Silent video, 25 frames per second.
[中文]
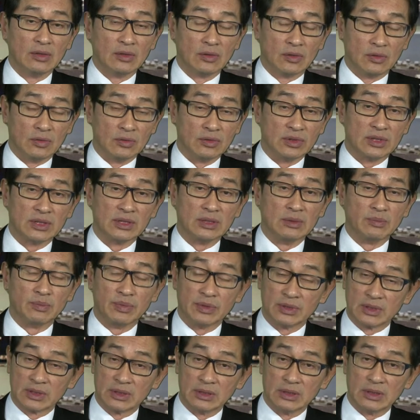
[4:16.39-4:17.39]
股市不
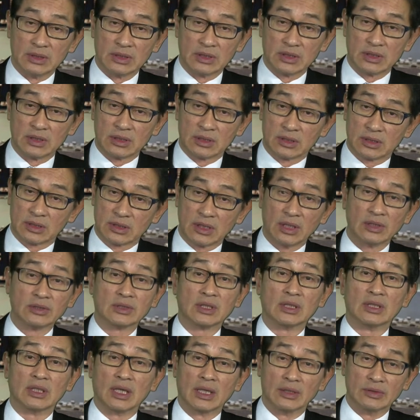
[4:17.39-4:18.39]
是上
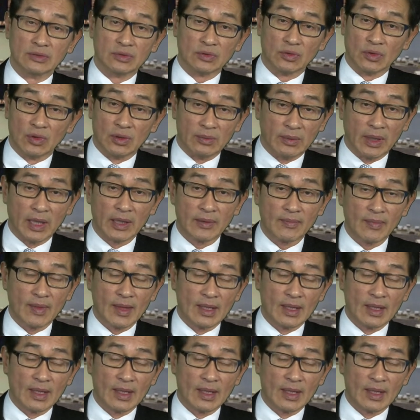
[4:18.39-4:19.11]
升了很多吗？